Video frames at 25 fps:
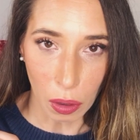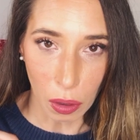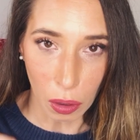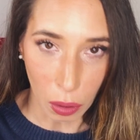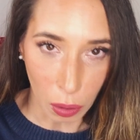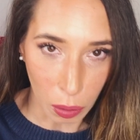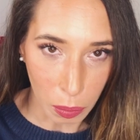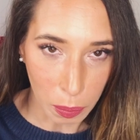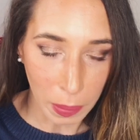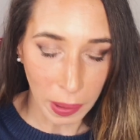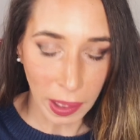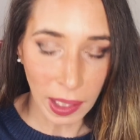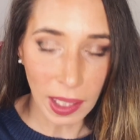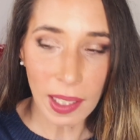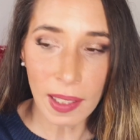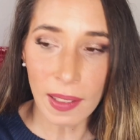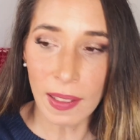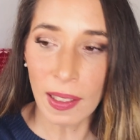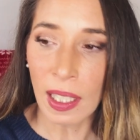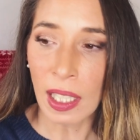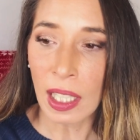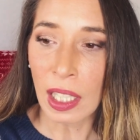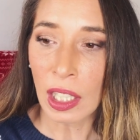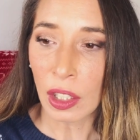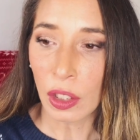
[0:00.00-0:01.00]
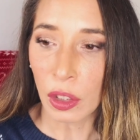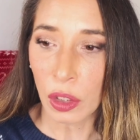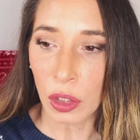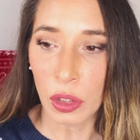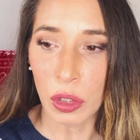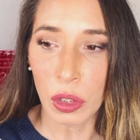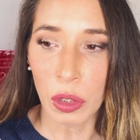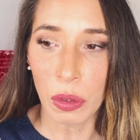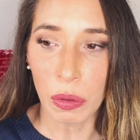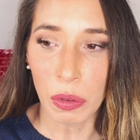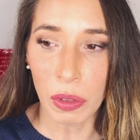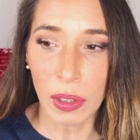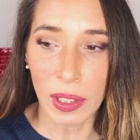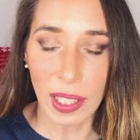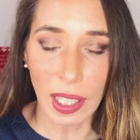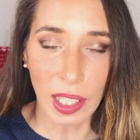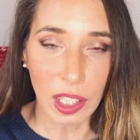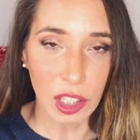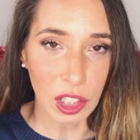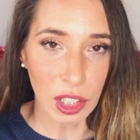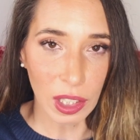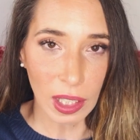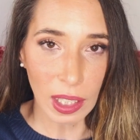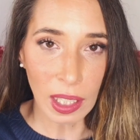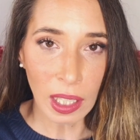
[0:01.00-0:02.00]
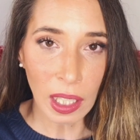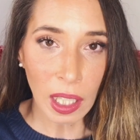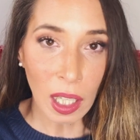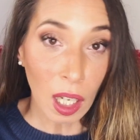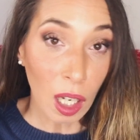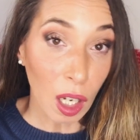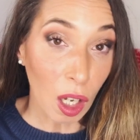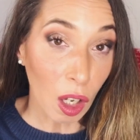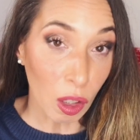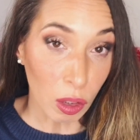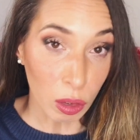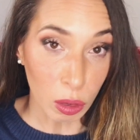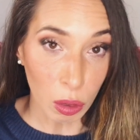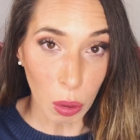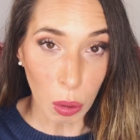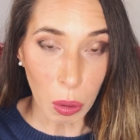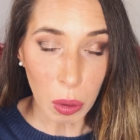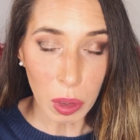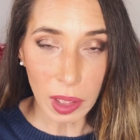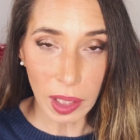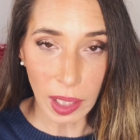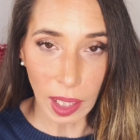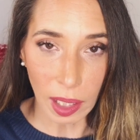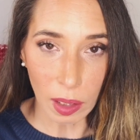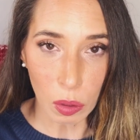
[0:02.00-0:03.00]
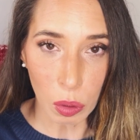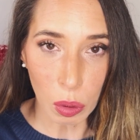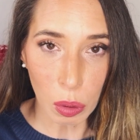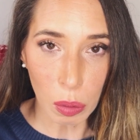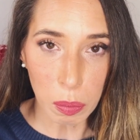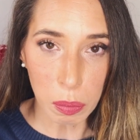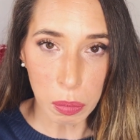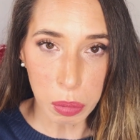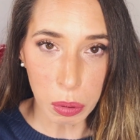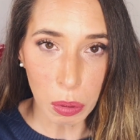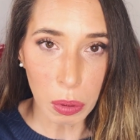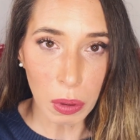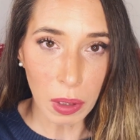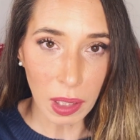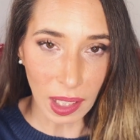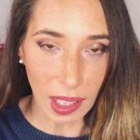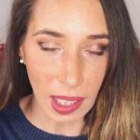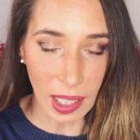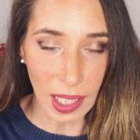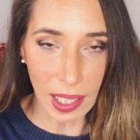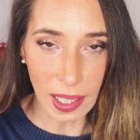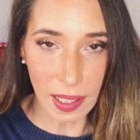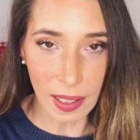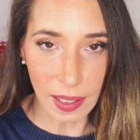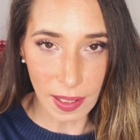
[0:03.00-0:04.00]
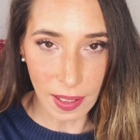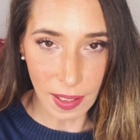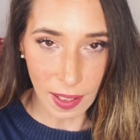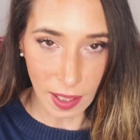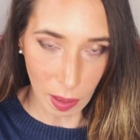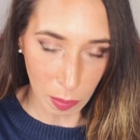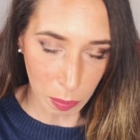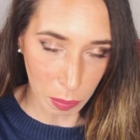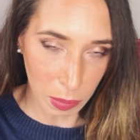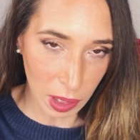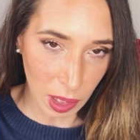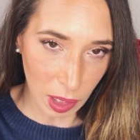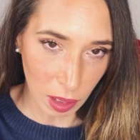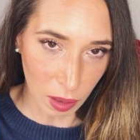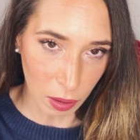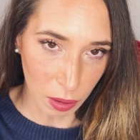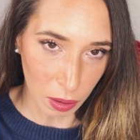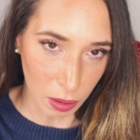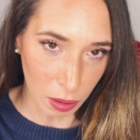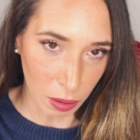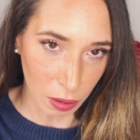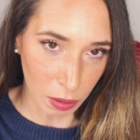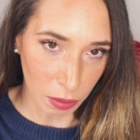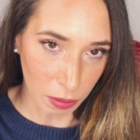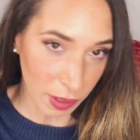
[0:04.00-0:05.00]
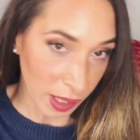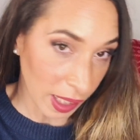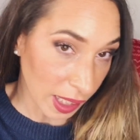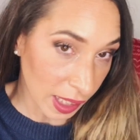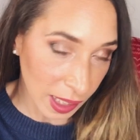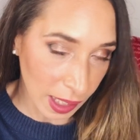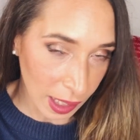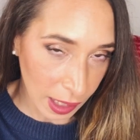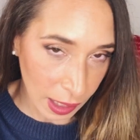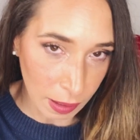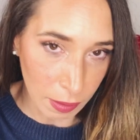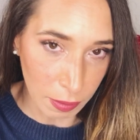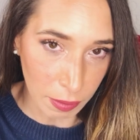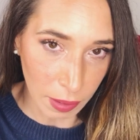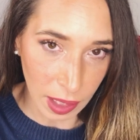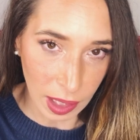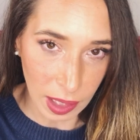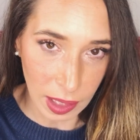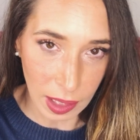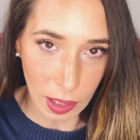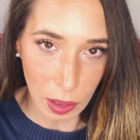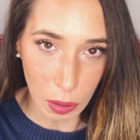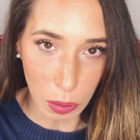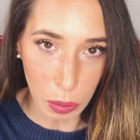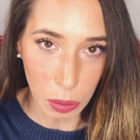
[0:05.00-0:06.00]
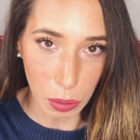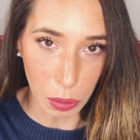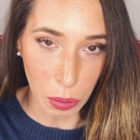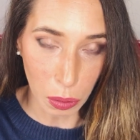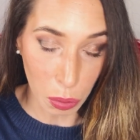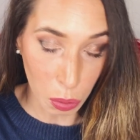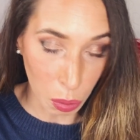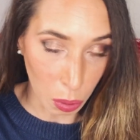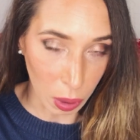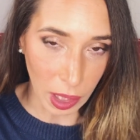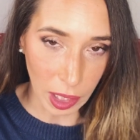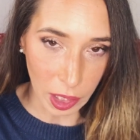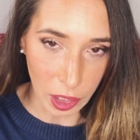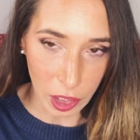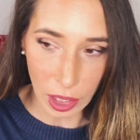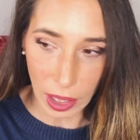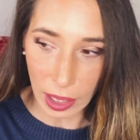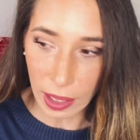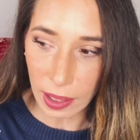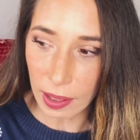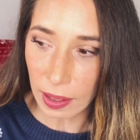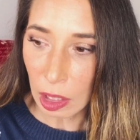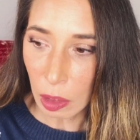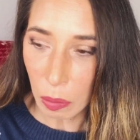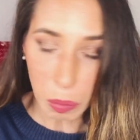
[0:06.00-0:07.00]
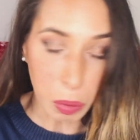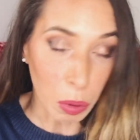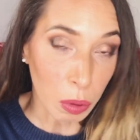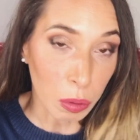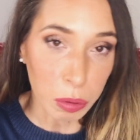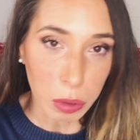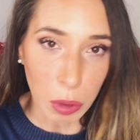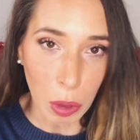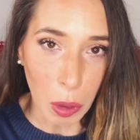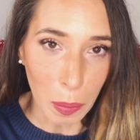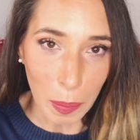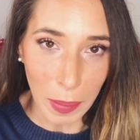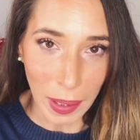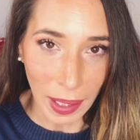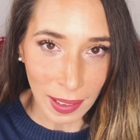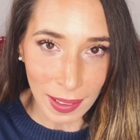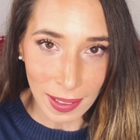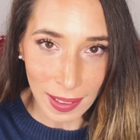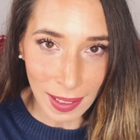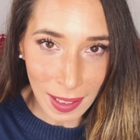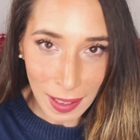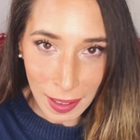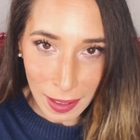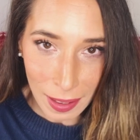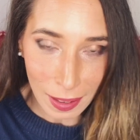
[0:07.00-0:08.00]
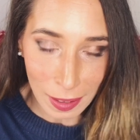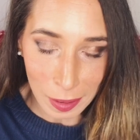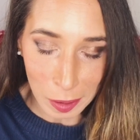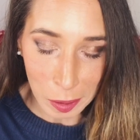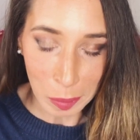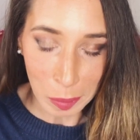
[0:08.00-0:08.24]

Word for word: reprises que je vous ai acheté un gros cadeau pour les 5000 Veinei Veineo sur la chaîne, pour vous remercier. Hein.